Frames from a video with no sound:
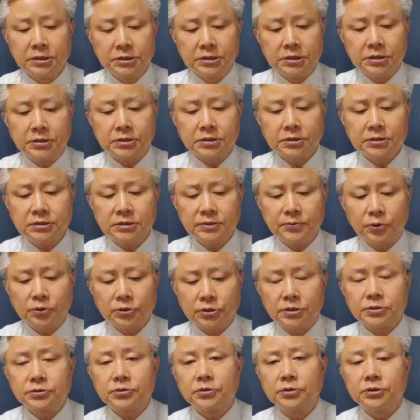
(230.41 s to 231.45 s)

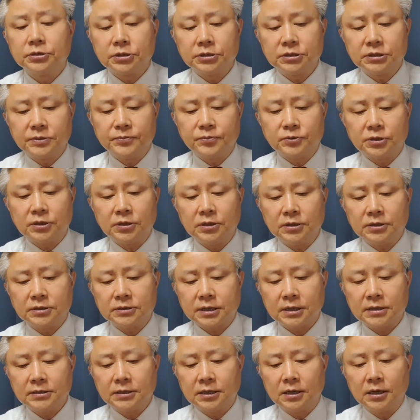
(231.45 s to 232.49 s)
2015년에서 2017년
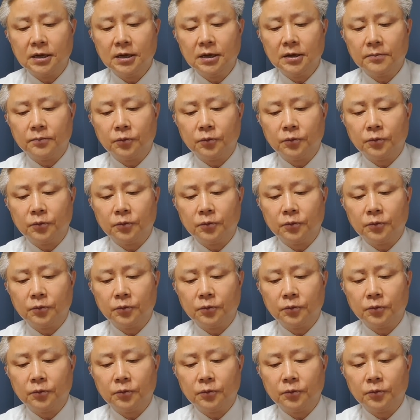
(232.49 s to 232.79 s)
사이에